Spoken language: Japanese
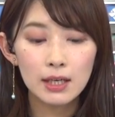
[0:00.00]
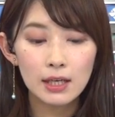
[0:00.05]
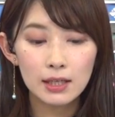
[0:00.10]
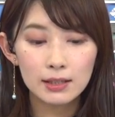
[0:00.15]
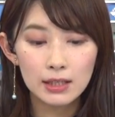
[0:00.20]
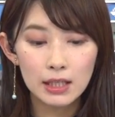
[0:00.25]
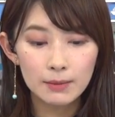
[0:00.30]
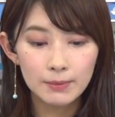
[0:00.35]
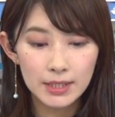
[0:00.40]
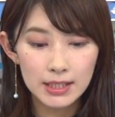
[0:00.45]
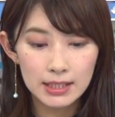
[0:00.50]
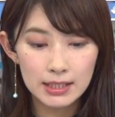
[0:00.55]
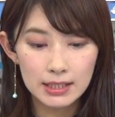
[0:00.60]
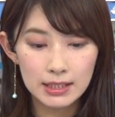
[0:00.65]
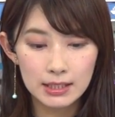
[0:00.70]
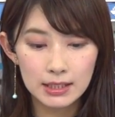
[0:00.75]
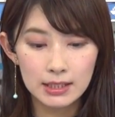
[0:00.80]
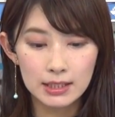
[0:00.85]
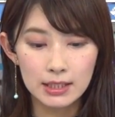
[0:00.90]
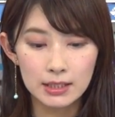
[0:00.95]
熱海
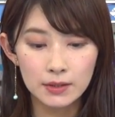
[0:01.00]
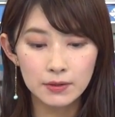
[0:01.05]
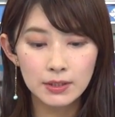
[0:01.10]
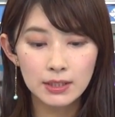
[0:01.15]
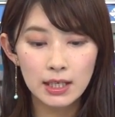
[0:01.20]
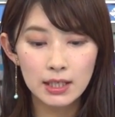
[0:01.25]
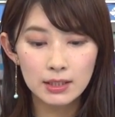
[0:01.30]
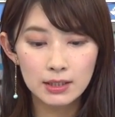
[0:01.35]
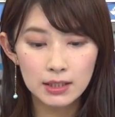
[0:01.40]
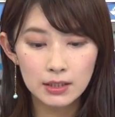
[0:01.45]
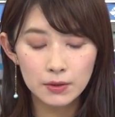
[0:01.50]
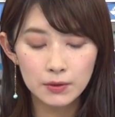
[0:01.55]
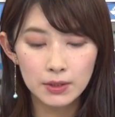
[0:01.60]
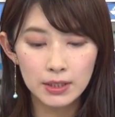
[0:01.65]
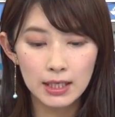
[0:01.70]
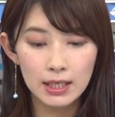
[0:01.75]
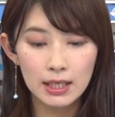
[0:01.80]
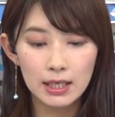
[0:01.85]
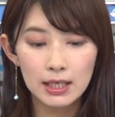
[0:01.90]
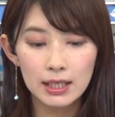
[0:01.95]
市伊豆山地
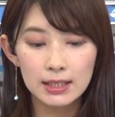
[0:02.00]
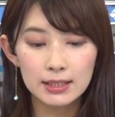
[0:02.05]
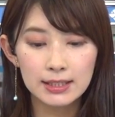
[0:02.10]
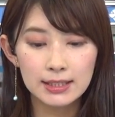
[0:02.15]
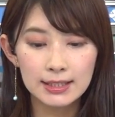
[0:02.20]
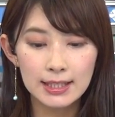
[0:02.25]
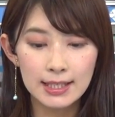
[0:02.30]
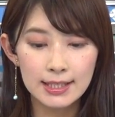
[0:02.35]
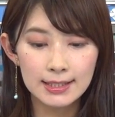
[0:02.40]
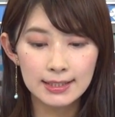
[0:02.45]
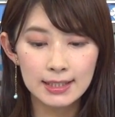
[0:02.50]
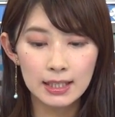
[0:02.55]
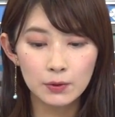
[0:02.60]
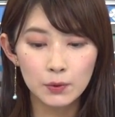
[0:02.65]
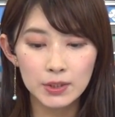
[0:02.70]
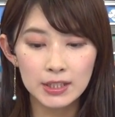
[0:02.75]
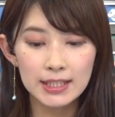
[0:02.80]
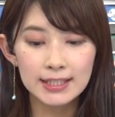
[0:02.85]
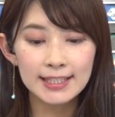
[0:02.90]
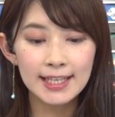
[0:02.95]
区で発生した
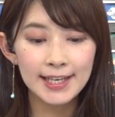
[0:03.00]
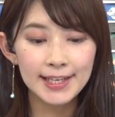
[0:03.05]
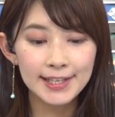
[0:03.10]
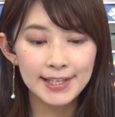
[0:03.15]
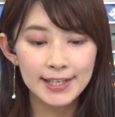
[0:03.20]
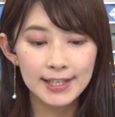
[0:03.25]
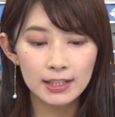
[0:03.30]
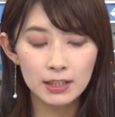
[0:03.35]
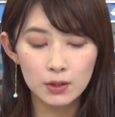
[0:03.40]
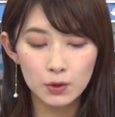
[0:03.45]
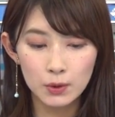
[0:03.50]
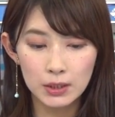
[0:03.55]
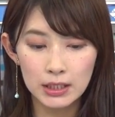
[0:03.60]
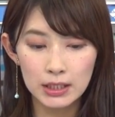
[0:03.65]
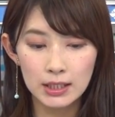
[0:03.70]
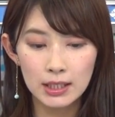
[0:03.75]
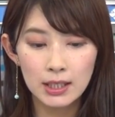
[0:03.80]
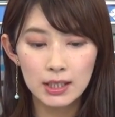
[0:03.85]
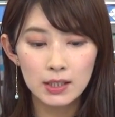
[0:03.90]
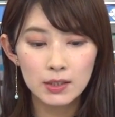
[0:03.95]
土砂災害によ
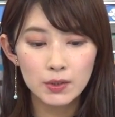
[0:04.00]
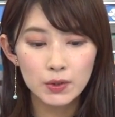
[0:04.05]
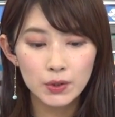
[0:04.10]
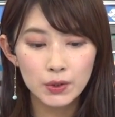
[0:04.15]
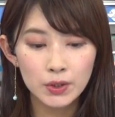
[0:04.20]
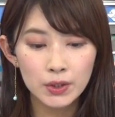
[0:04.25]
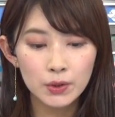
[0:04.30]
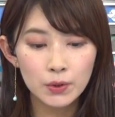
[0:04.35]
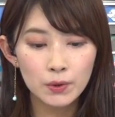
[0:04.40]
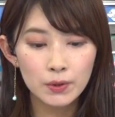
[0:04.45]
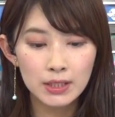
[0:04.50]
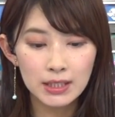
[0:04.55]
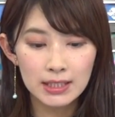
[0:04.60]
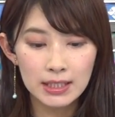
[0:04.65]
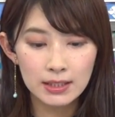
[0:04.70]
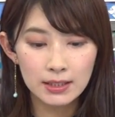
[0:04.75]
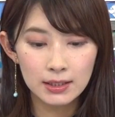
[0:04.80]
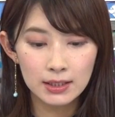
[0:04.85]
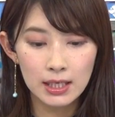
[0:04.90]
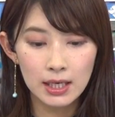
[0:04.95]
り水道施
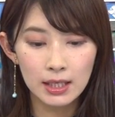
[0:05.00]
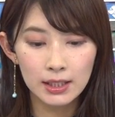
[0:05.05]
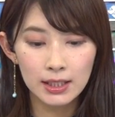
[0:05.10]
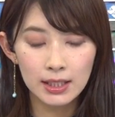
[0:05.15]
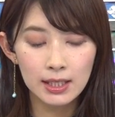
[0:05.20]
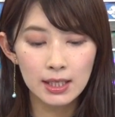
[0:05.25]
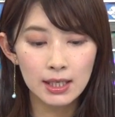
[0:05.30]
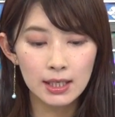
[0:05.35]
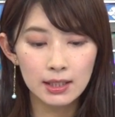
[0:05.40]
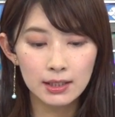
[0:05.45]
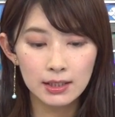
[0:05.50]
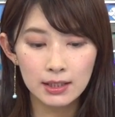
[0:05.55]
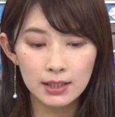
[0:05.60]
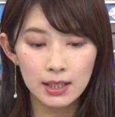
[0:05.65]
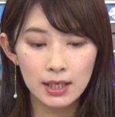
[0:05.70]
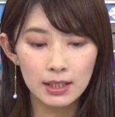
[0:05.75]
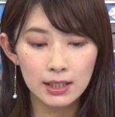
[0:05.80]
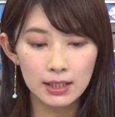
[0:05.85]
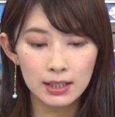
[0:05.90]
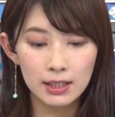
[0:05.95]
設が被害
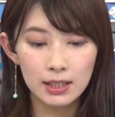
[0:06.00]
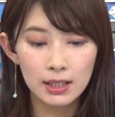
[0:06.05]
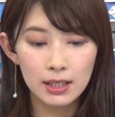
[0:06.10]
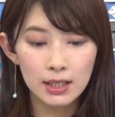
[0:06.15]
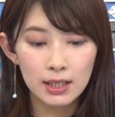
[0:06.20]
に遭い